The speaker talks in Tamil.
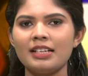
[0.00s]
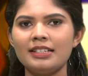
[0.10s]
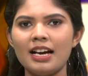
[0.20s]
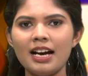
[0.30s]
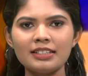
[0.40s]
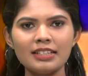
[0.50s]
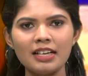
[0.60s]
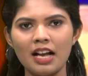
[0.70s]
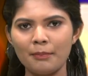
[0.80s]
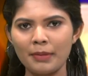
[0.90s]

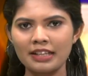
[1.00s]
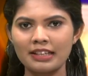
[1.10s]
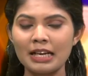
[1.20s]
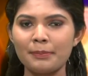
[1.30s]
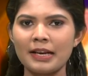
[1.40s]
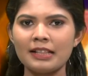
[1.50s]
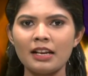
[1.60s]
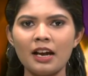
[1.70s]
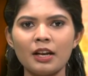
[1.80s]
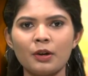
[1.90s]
டாக்டர் அம்பேத்கர்
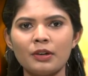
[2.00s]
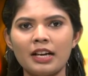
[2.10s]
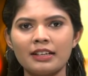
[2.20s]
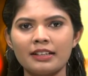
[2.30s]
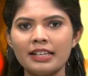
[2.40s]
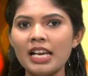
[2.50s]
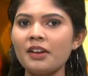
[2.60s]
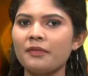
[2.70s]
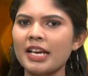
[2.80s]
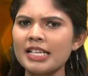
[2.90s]
பிறந்தநாள் கொண்டாட்டத்தில்
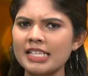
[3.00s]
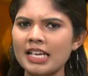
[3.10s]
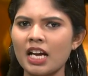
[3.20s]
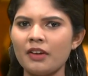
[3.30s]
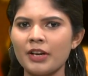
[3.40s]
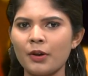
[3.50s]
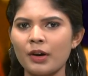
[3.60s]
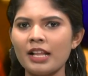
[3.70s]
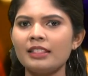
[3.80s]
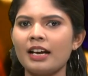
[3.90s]

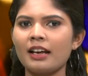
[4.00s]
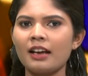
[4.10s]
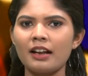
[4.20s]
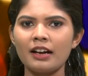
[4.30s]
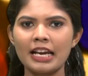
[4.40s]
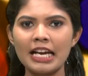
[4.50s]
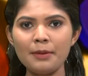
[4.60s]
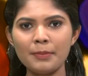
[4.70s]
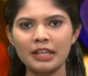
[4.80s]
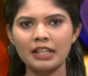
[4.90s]
விசிகாவினருடன் தகராறில்
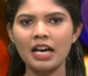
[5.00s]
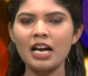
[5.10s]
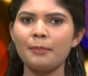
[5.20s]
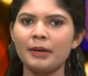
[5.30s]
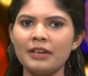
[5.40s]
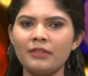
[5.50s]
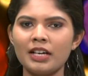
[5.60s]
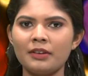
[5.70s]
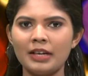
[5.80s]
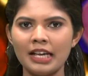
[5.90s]
ஈடுபட்டதாக
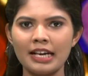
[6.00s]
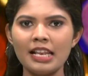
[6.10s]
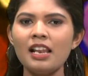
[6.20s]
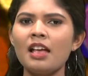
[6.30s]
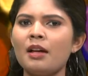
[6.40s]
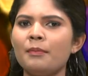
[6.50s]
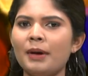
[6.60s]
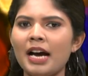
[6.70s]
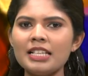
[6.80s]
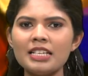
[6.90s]
பதிவான வழக்கில்
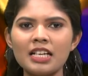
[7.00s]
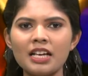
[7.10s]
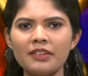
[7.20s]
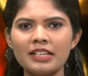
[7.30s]
பாஜகவை